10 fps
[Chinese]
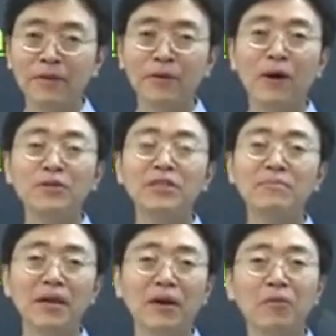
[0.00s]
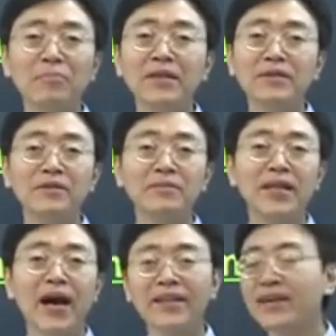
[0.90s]
有好几米高，面积特别
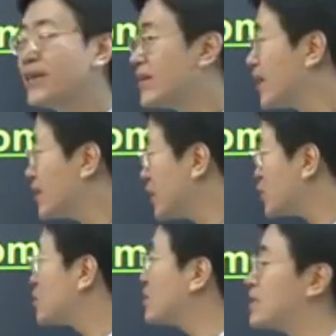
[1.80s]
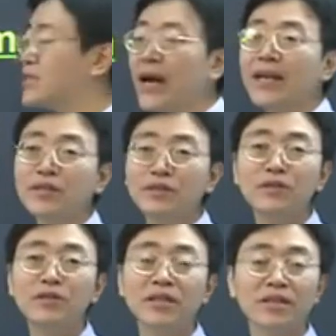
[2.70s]
大的，但也是家里的
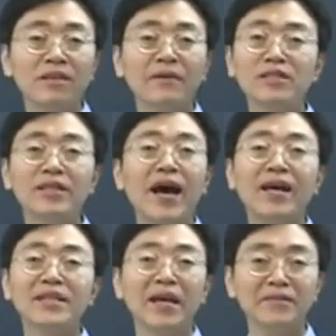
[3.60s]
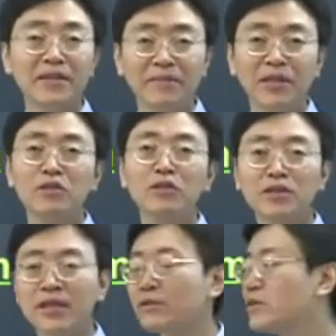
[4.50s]
客厅，一般是大宅子里面的
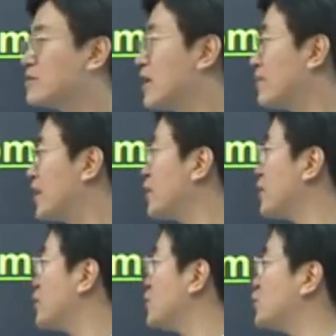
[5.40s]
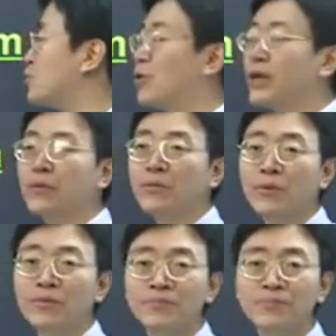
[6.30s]
客厅。再来一遍 drawing
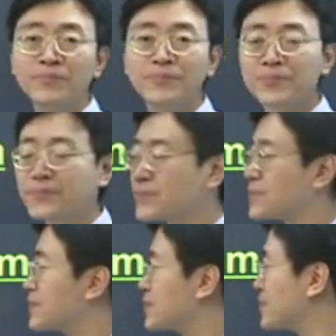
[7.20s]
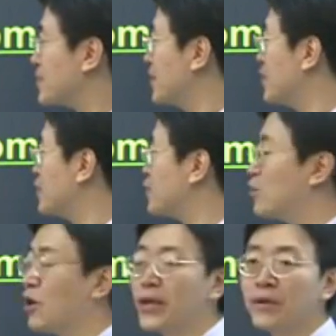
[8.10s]

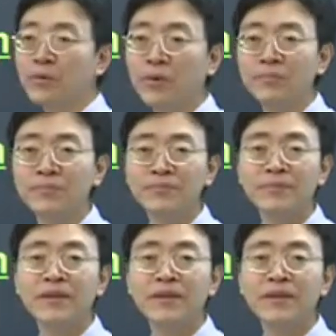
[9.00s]
room，drawing room，